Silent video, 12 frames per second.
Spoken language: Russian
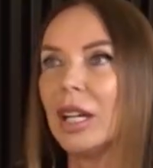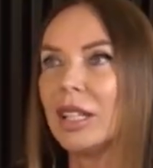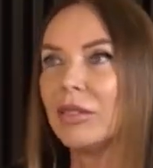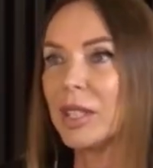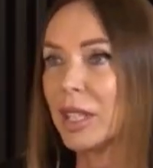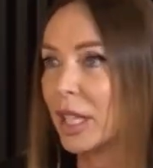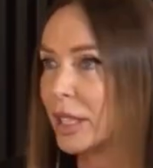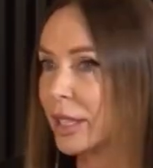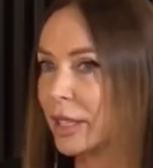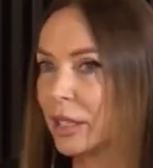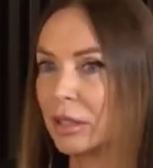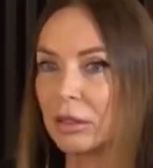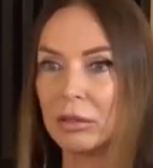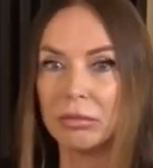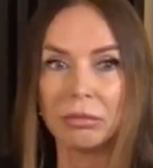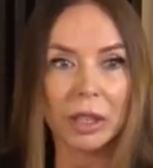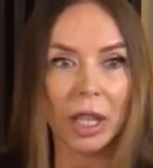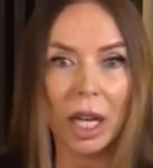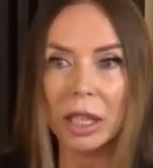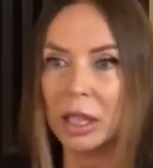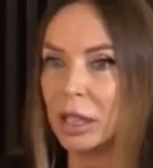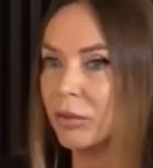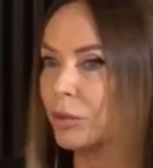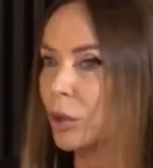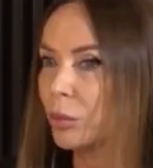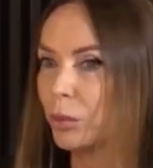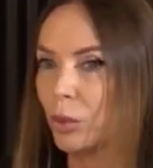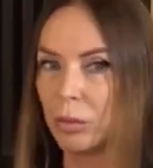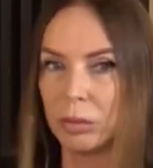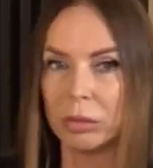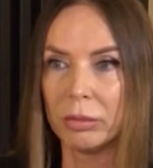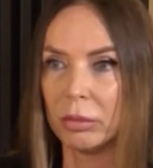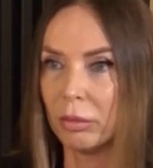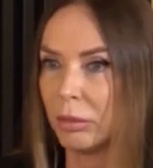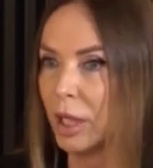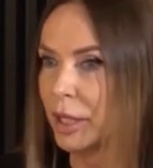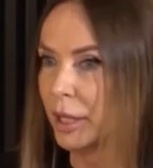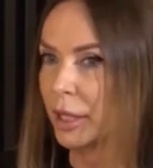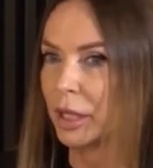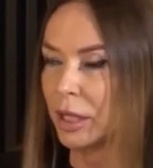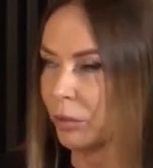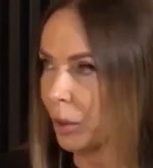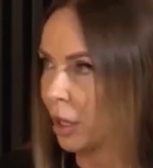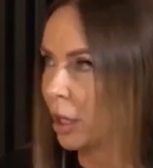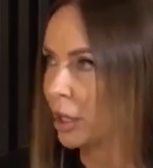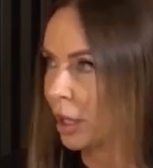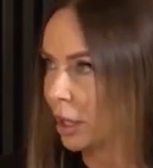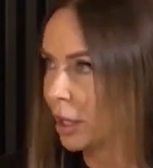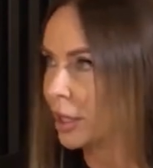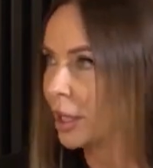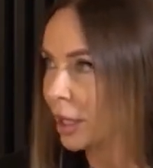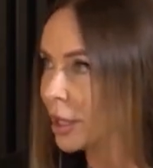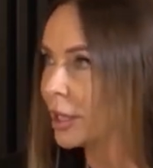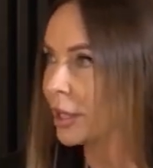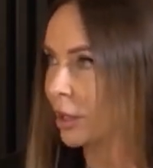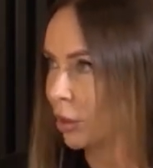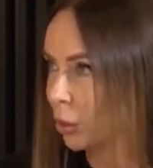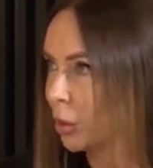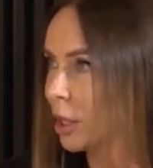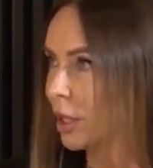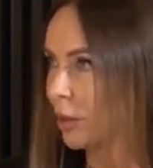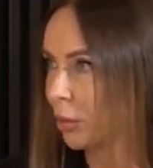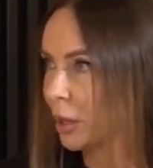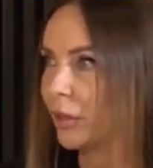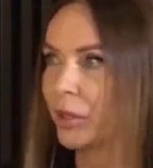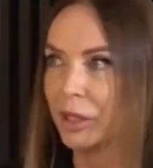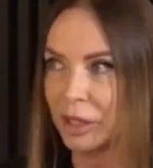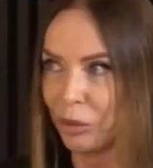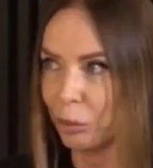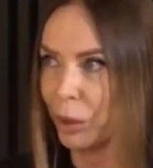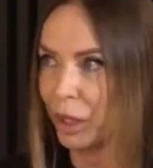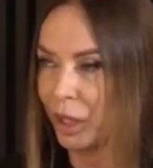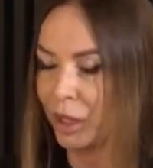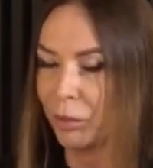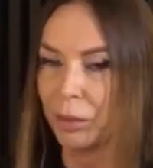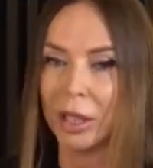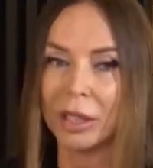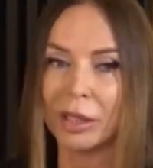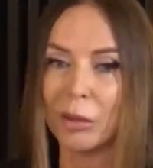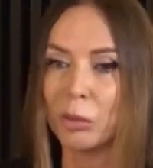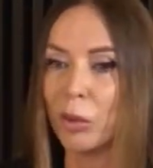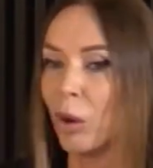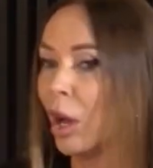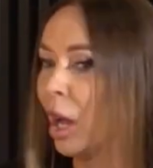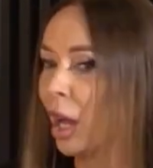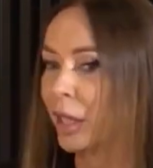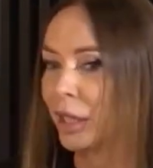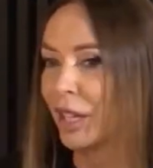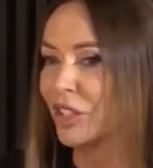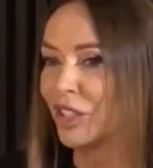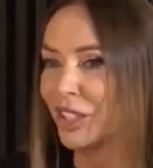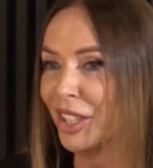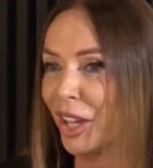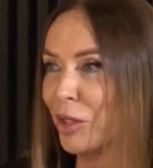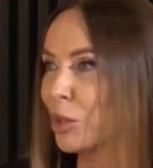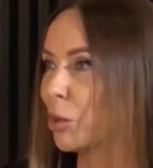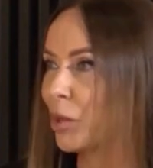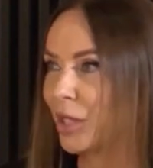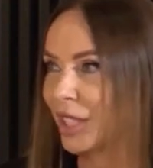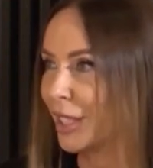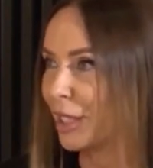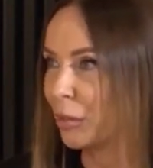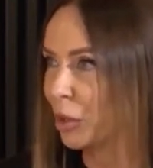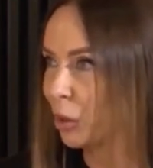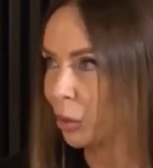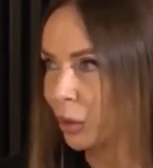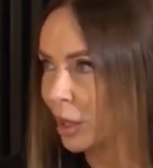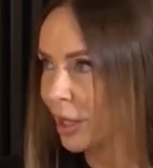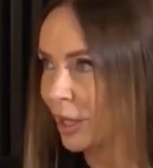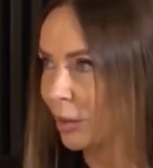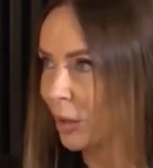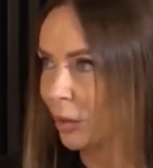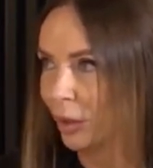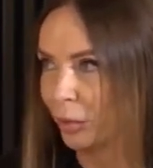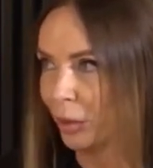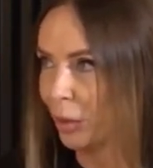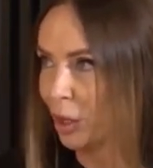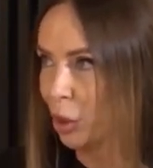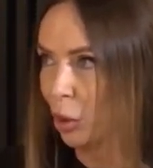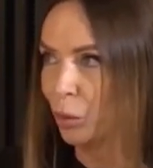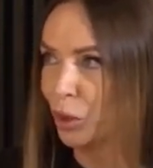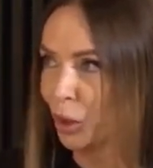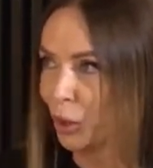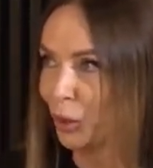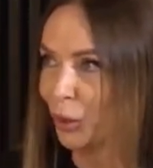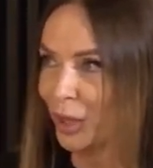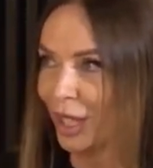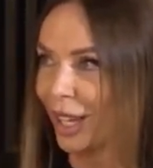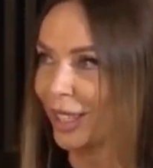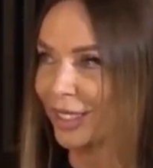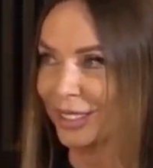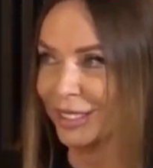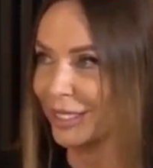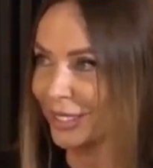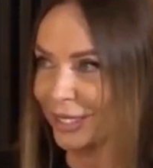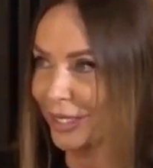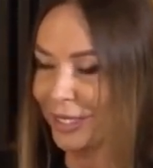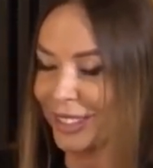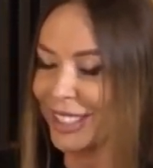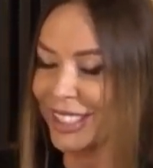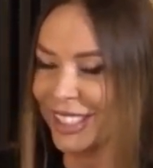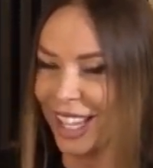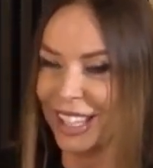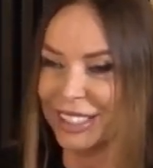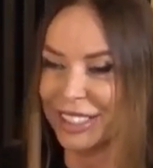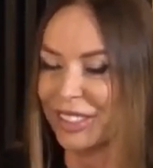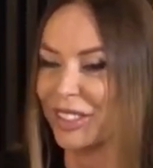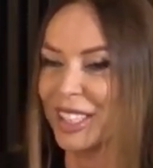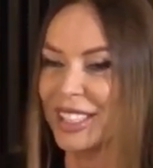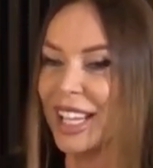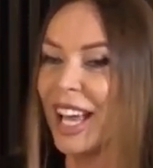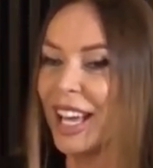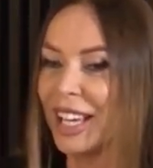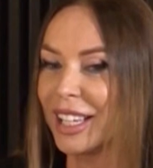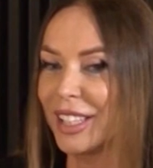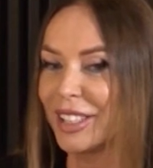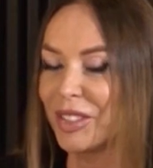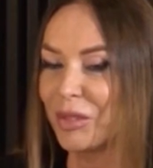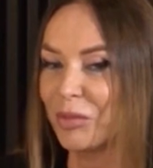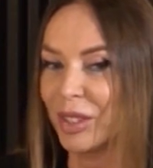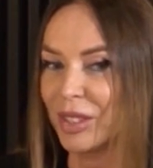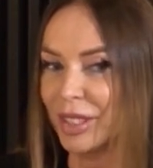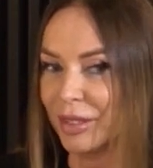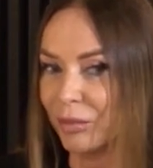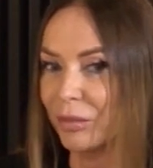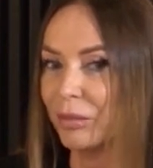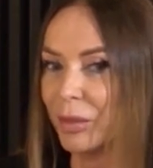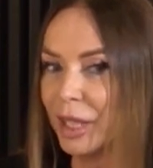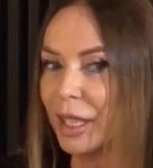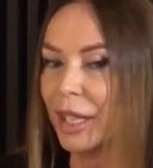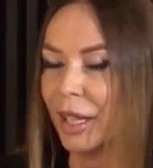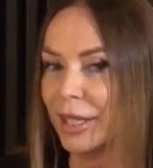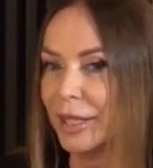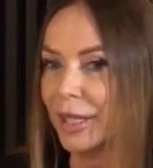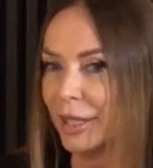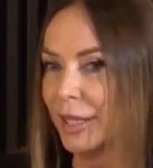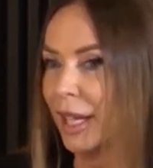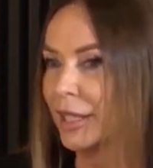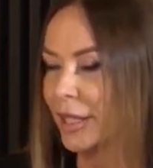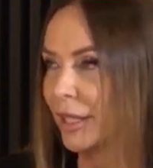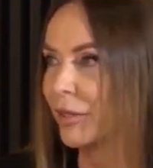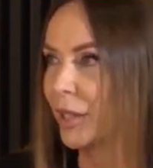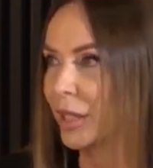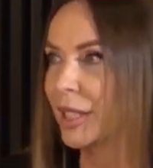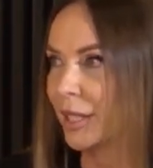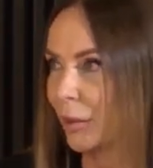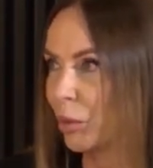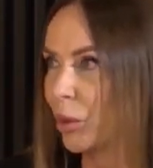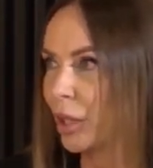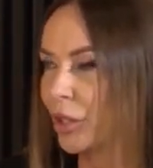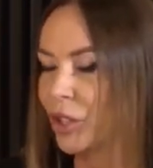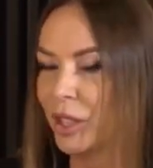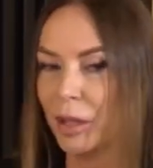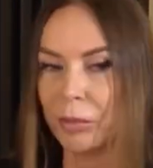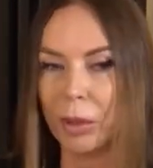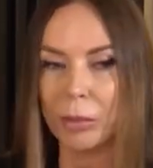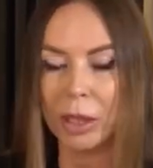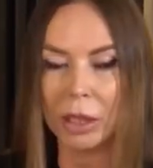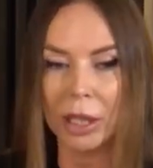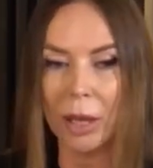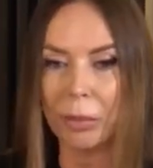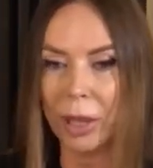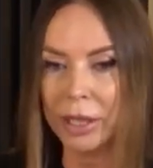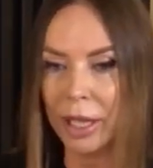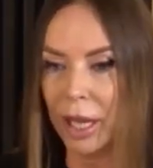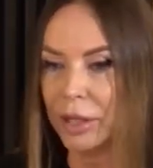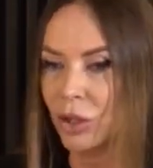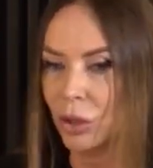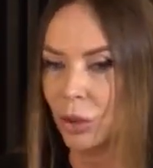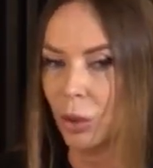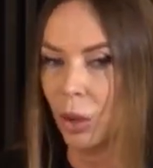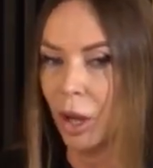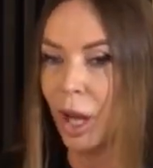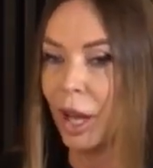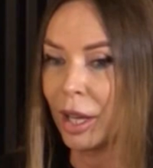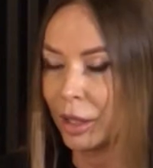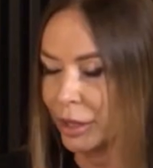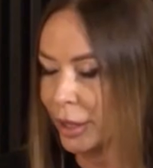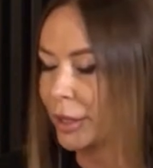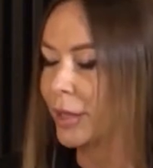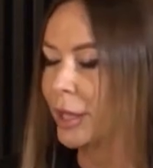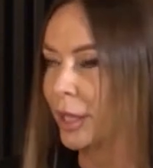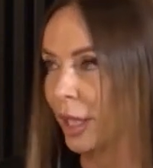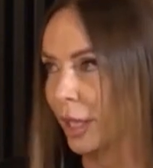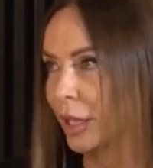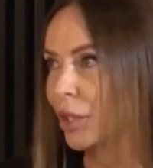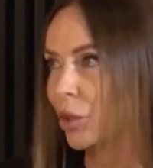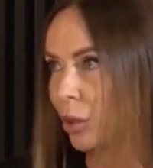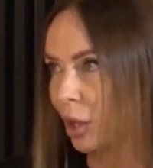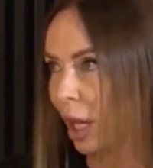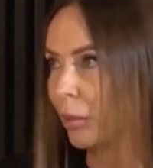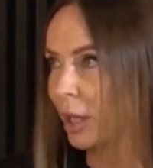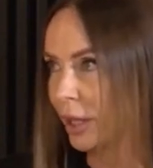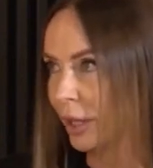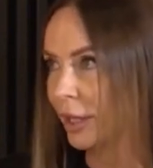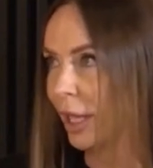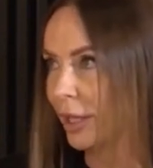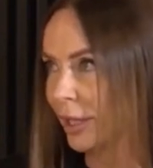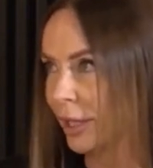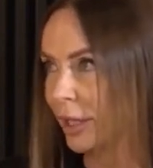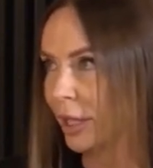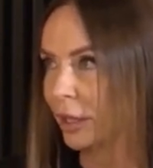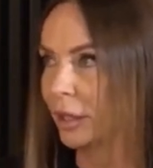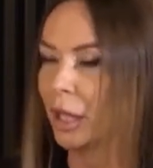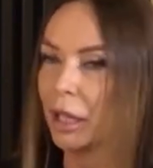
Э, вы знаете, как и в любом месте, где бы я ни оказалась, трудности бы, наверное, были. Поэтому я считаю, что ни с какими трудностями, по большому счету, я э, не сталкивалась. Эм, э, мне ассоциация Вита самой лично помогла понять, что действительно хорошо там, где нас нет.